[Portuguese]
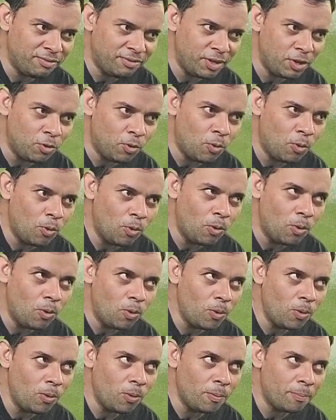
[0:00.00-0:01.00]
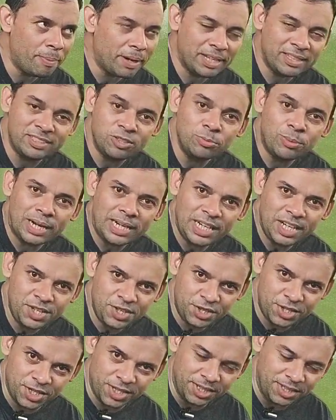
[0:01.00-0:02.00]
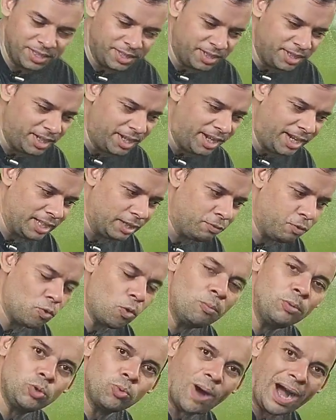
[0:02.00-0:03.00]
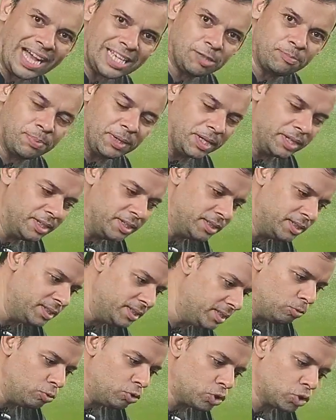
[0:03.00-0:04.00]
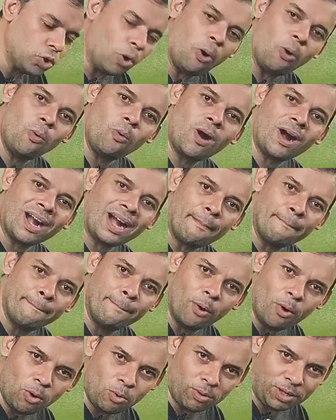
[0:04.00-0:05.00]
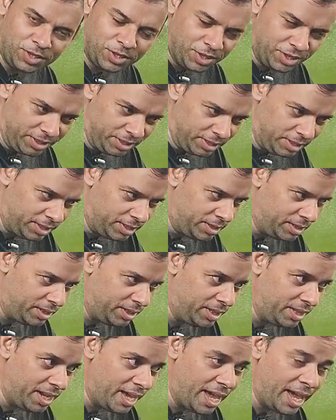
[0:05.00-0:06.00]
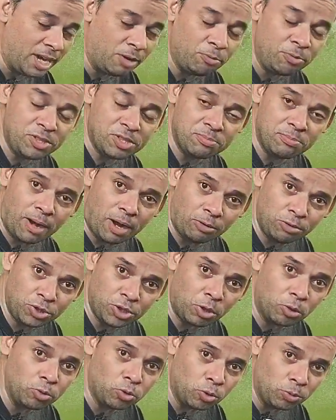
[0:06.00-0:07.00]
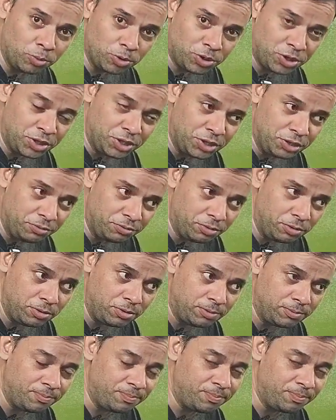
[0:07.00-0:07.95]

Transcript: ficou, parecia uma lixa. Ela ficou muito áspera. O sol acabou com a tinta. Era um esmalte automotivo